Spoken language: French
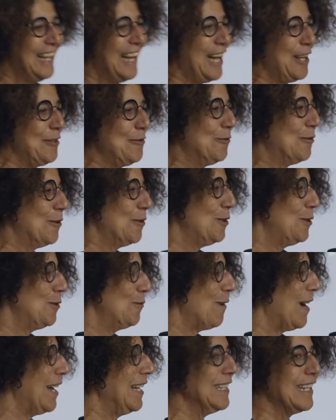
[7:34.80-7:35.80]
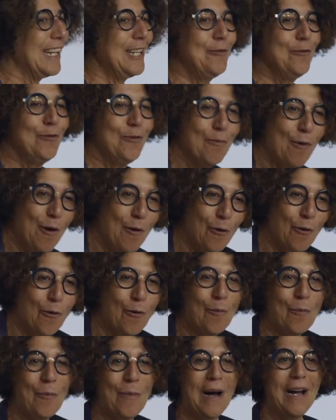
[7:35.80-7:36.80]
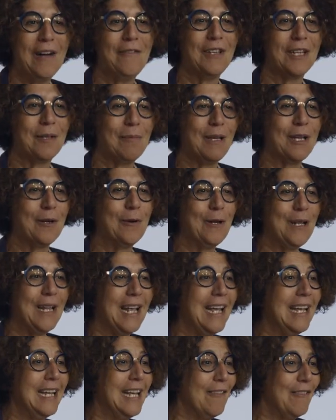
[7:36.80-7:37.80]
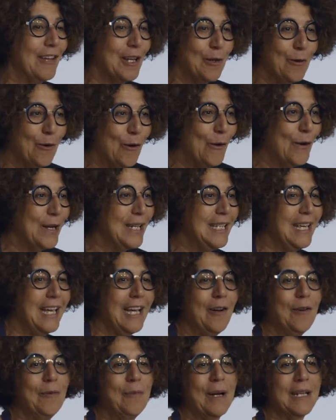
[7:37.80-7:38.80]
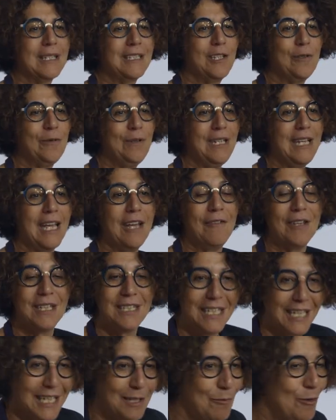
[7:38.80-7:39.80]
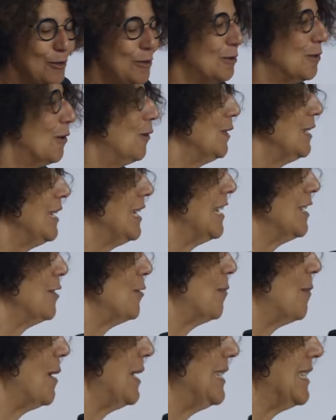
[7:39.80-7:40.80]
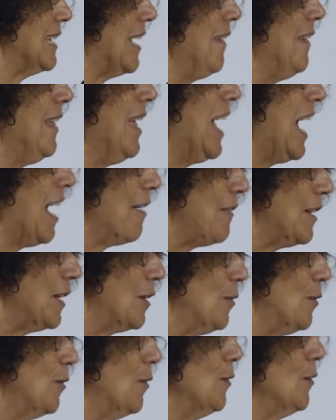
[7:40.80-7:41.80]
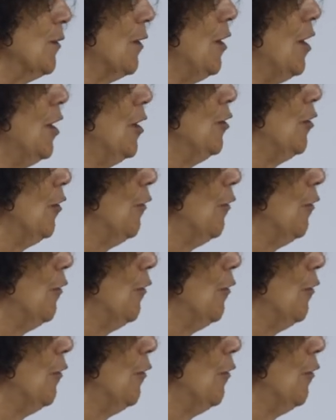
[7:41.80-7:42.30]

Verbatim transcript: à nous rejoindre et nous ne manquerons pas avec mes collègues, avec Laurent hier en particulier, avec Thierry Mulsan qui est là ce matin, avec d'autres, de